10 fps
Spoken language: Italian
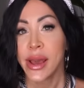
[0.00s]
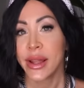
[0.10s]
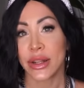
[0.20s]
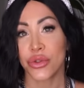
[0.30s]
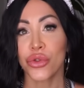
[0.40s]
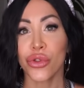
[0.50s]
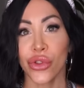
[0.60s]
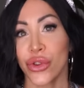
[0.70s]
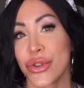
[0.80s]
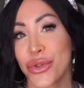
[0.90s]
innanzitutto
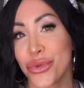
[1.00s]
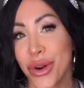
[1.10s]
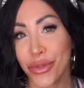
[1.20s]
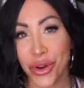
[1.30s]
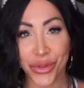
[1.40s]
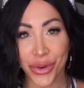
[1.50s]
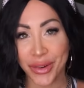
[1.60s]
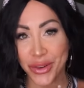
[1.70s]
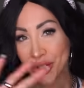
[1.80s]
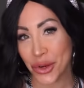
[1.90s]
non ero sicura, volevo
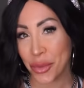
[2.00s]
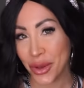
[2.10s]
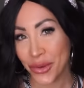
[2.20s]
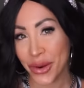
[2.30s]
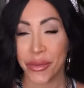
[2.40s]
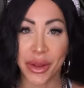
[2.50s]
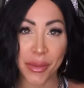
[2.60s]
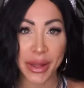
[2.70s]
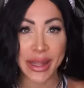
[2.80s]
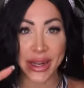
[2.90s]
una vostra opinione, quindi
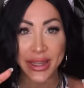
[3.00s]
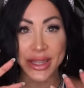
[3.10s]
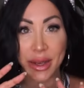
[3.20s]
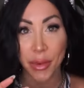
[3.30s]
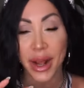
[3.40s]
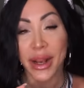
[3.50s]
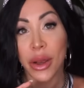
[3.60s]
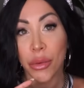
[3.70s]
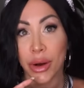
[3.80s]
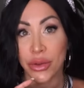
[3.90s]
mi interessa sapere
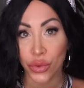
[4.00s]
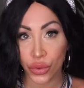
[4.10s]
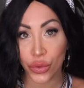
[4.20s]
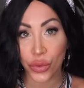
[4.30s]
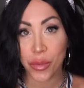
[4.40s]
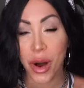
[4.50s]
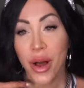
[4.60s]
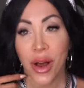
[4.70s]
anche qua su YouTube